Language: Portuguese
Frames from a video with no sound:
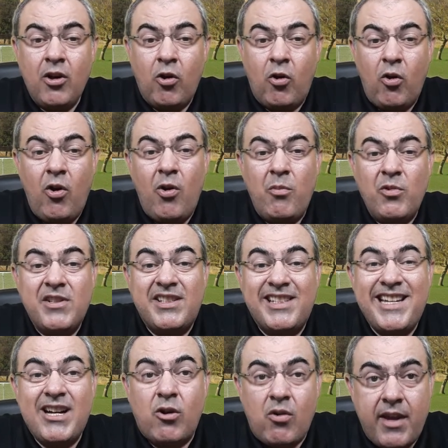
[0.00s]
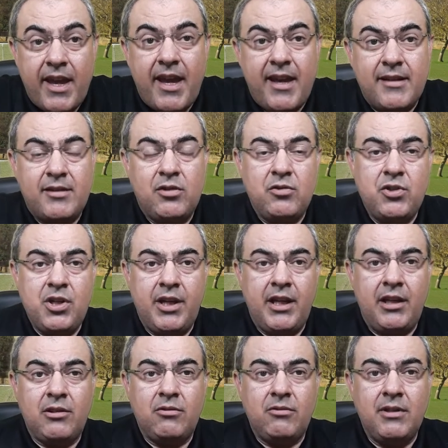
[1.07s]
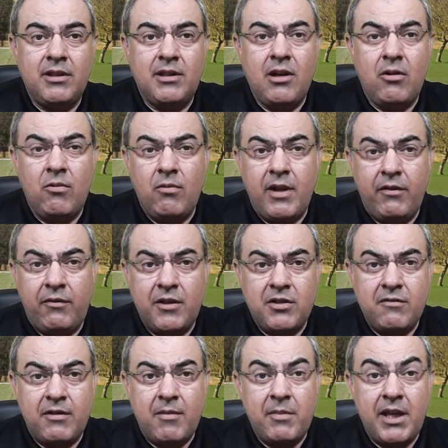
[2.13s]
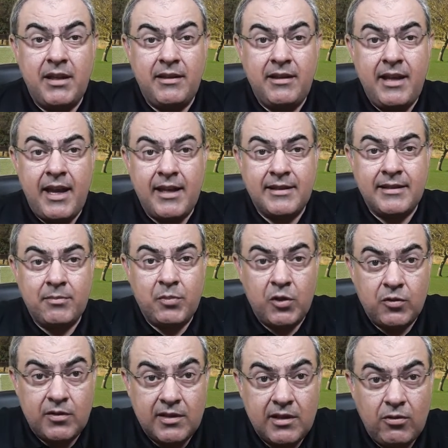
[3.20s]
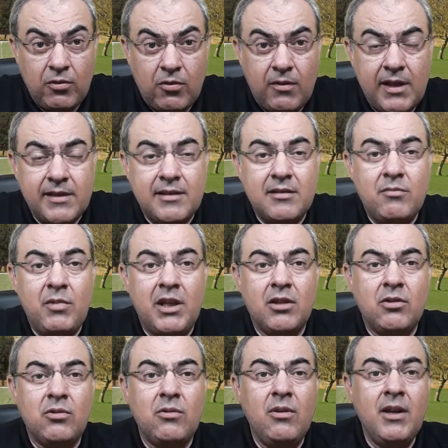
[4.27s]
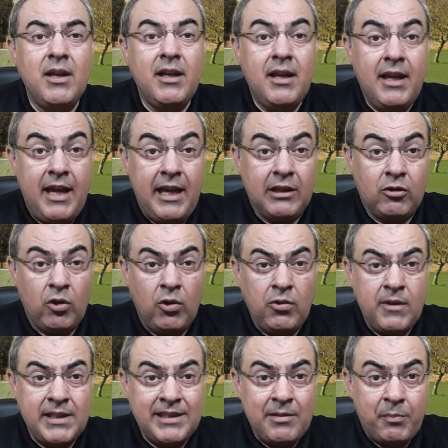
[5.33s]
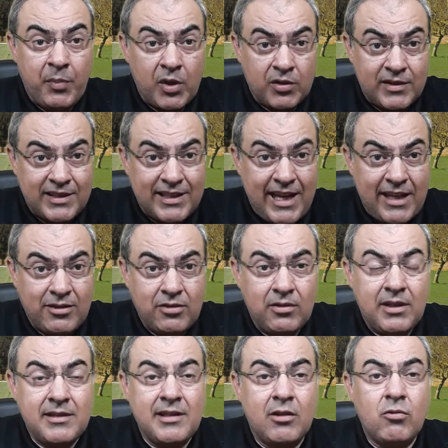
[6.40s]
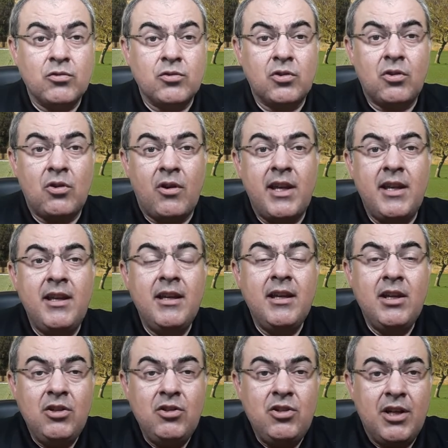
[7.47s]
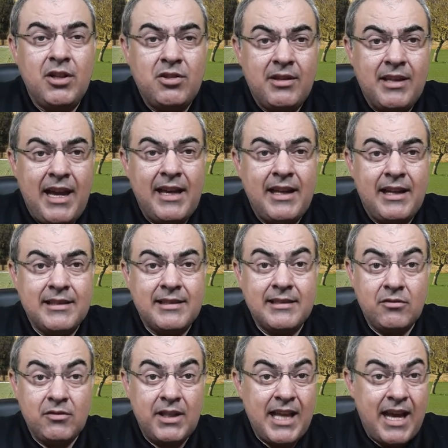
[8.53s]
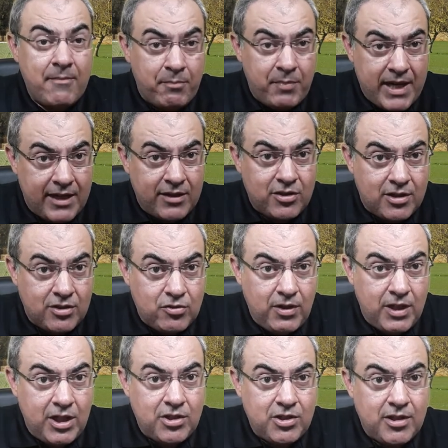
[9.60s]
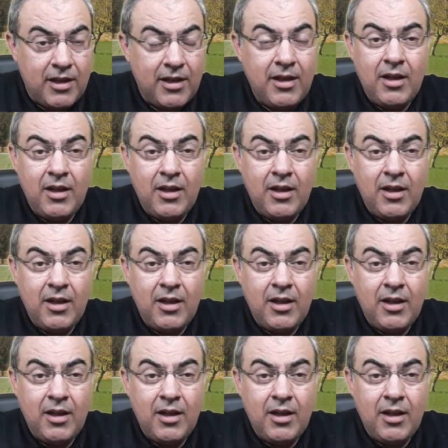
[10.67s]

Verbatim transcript: como se conhece o direito. Então, efetivamente, essa produção do conhecimento é todo esse processo que se constrói diante da relação e da prática jurídica.